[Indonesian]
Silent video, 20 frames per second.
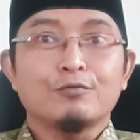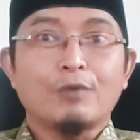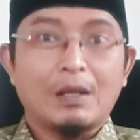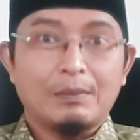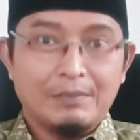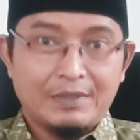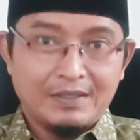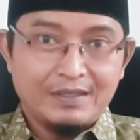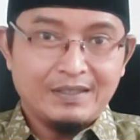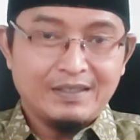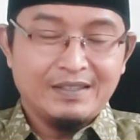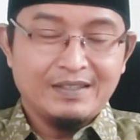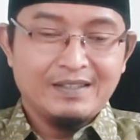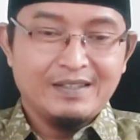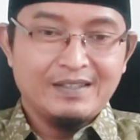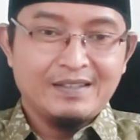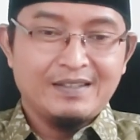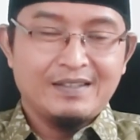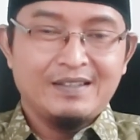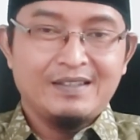suami,
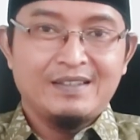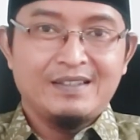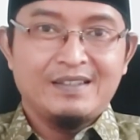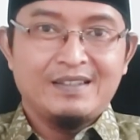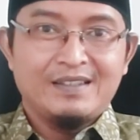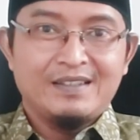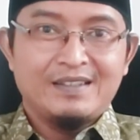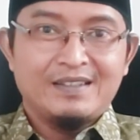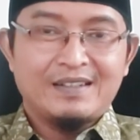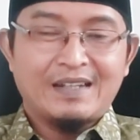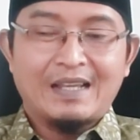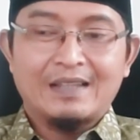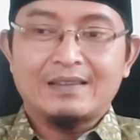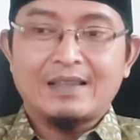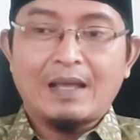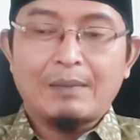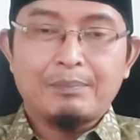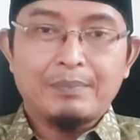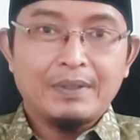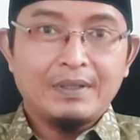nah
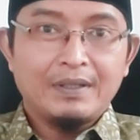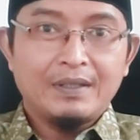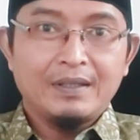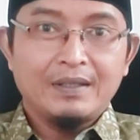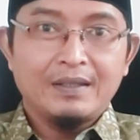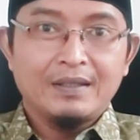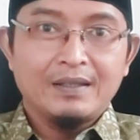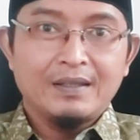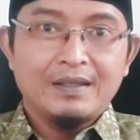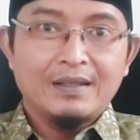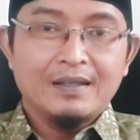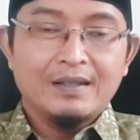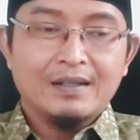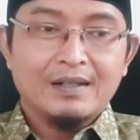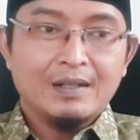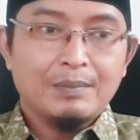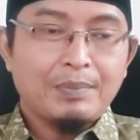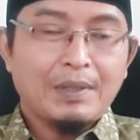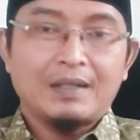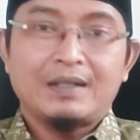tapi
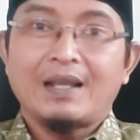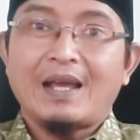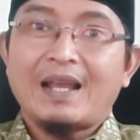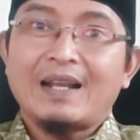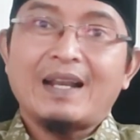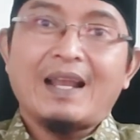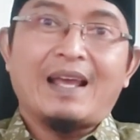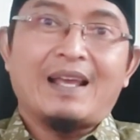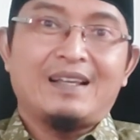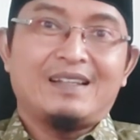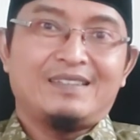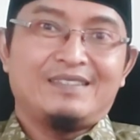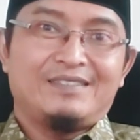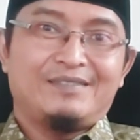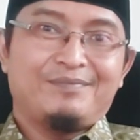kepada anak.